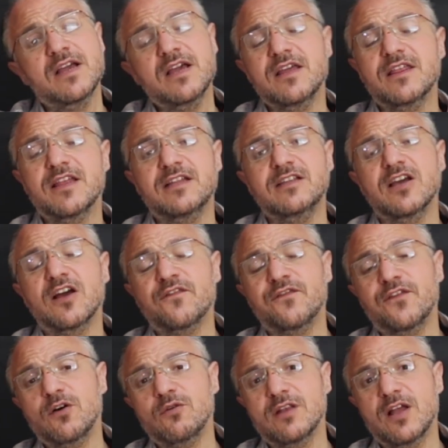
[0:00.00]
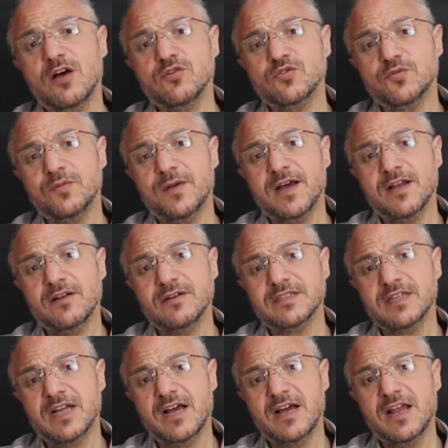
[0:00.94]
إذا يرفع الله سبحانه
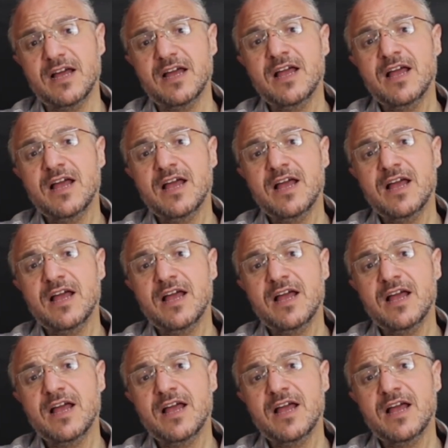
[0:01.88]
وتعالى